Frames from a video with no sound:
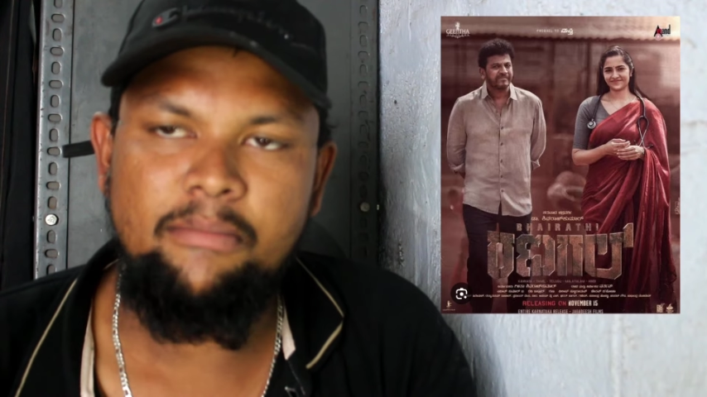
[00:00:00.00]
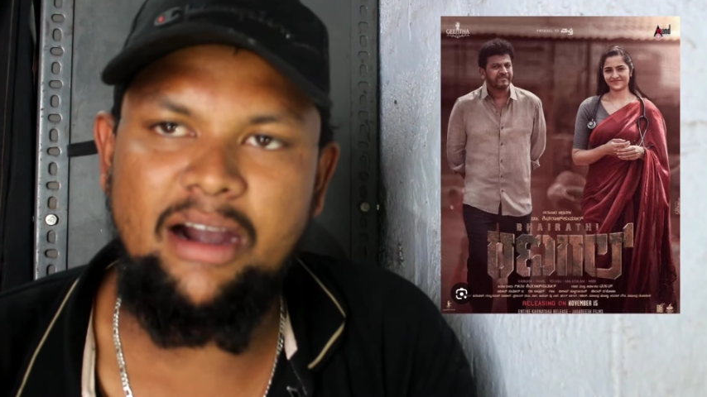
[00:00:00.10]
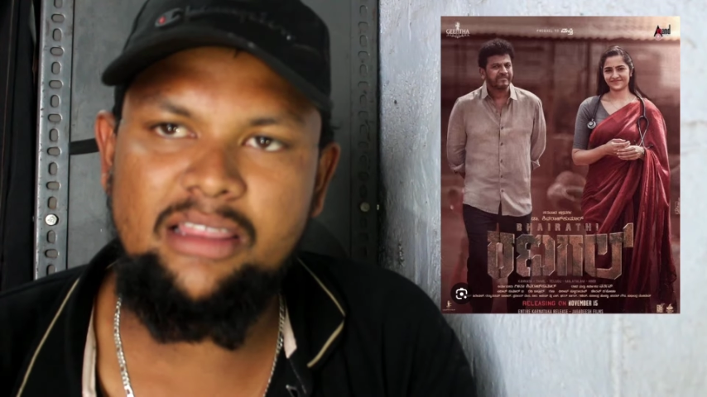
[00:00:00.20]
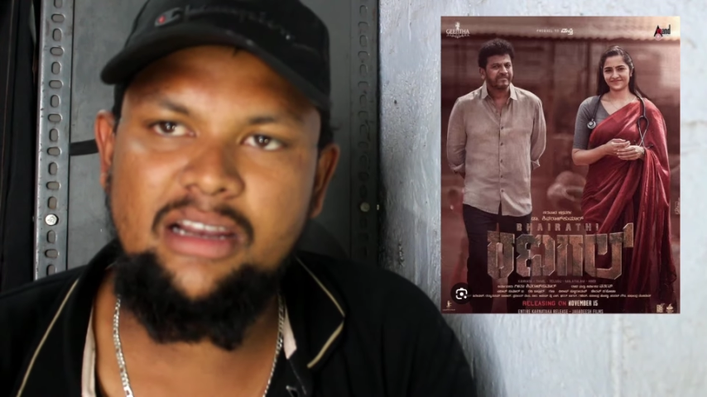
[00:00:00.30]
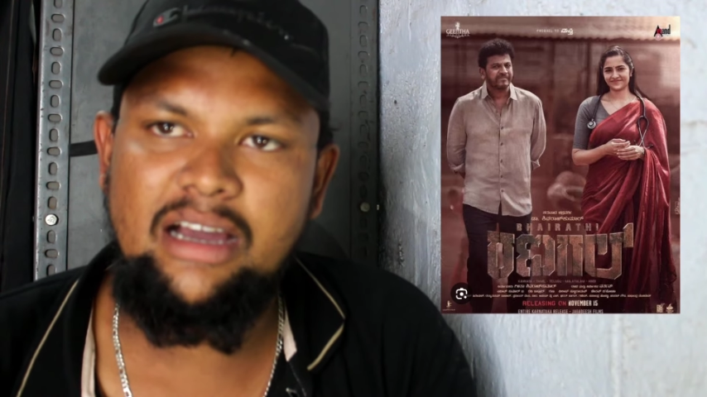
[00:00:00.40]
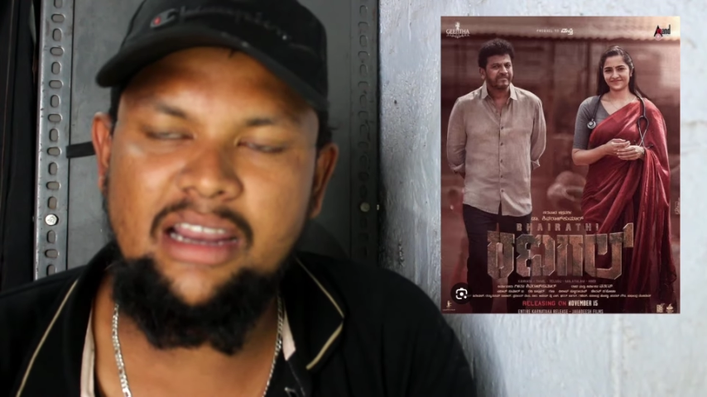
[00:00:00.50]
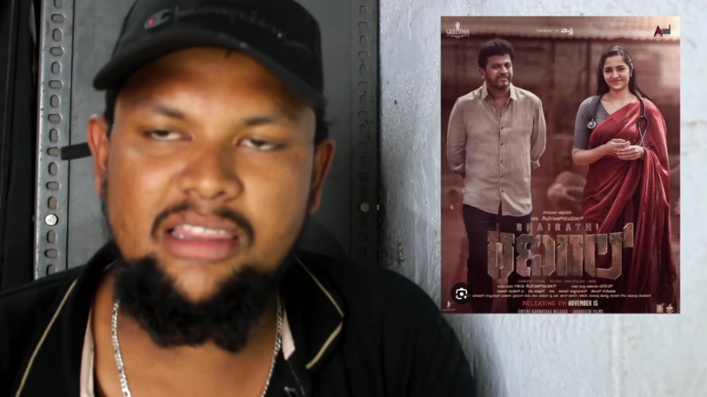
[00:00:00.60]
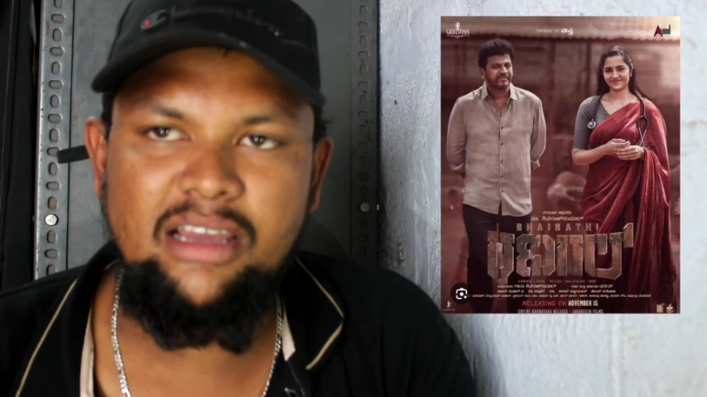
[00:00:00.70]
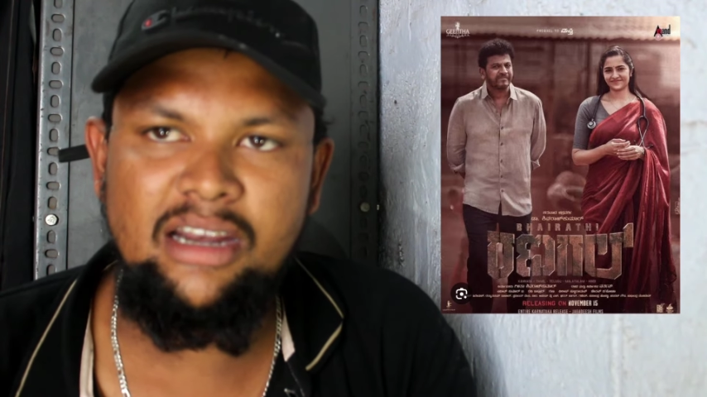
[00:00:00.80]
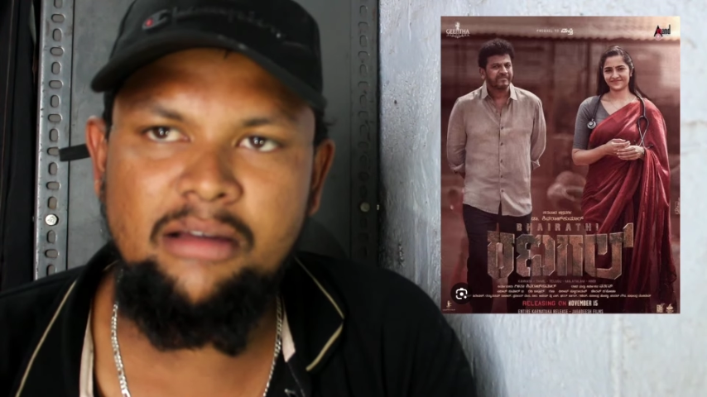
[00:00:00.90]
படத்தில்
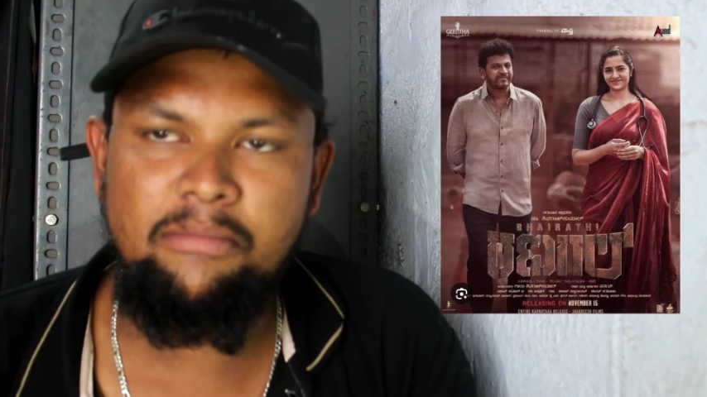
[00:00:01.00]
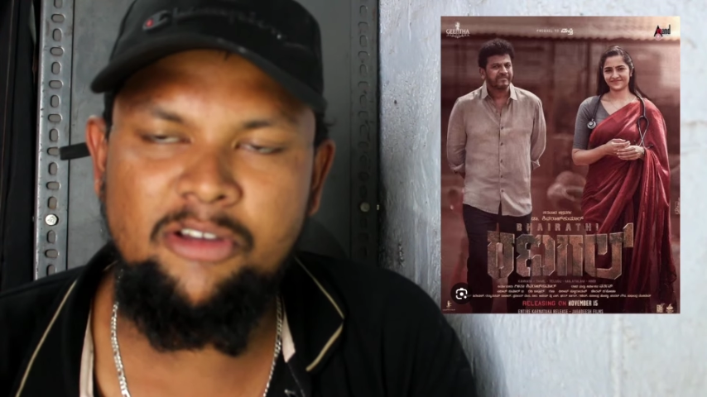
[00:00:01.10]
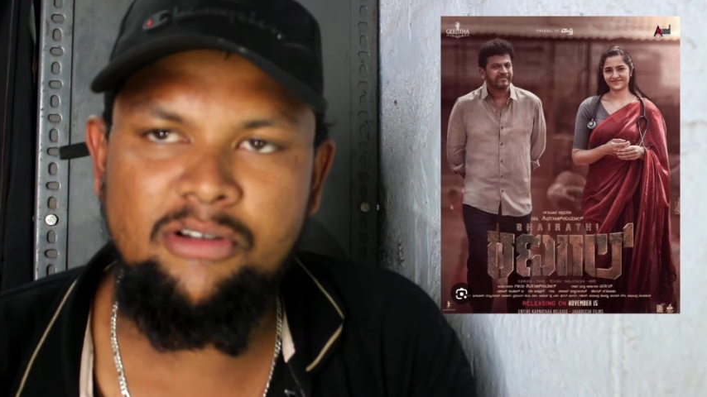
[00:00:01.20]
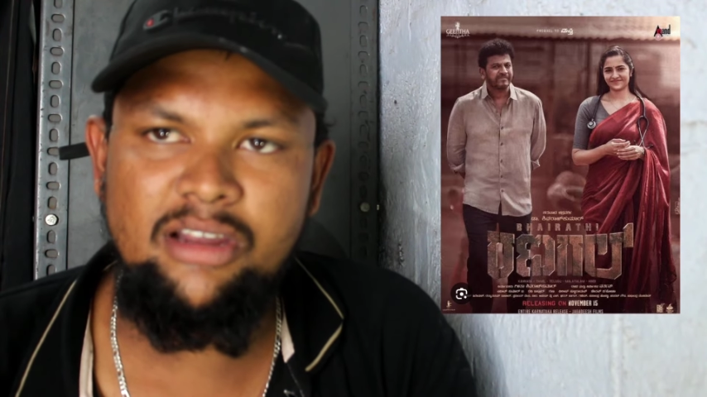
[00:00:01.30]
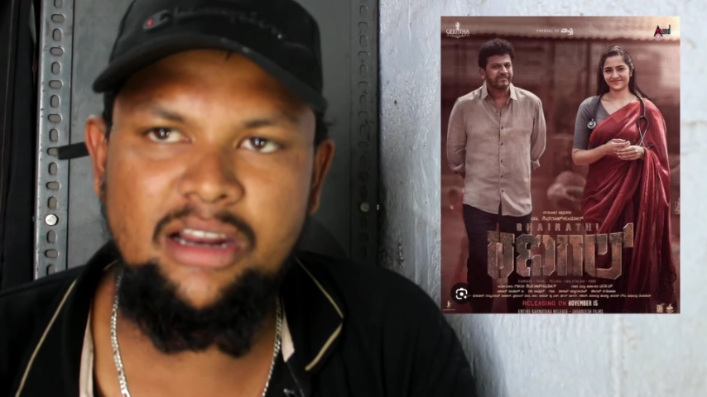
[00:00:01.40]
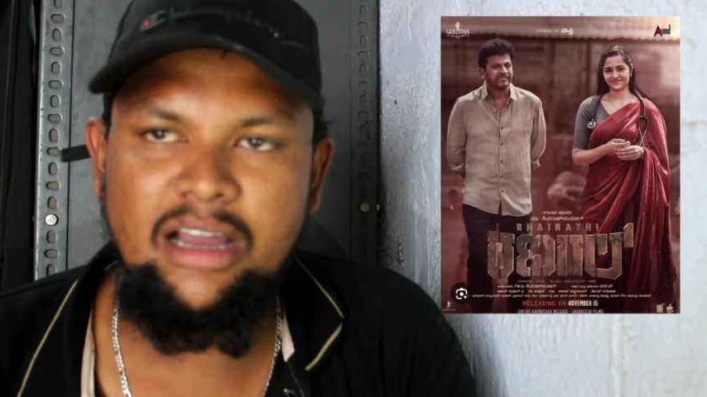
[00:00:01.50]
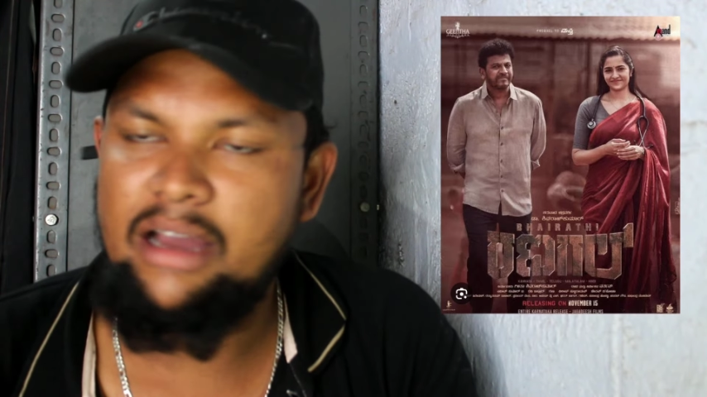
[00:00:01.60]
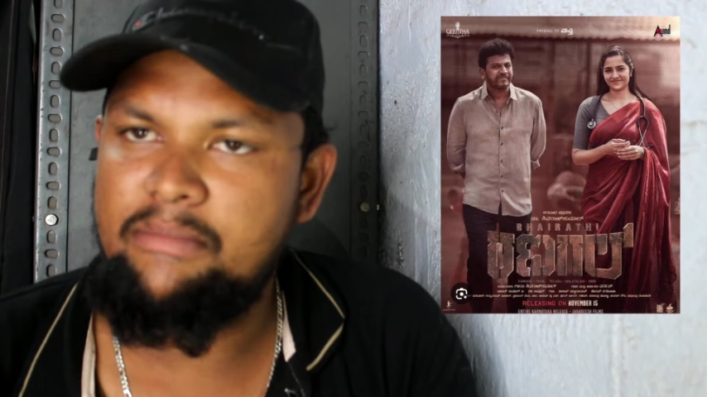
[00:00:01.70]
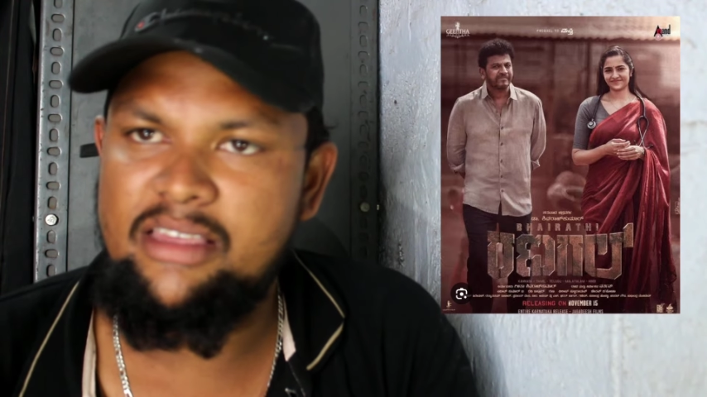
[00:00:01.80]
கருத்தை என்ன சொல்லியிருக்காங்க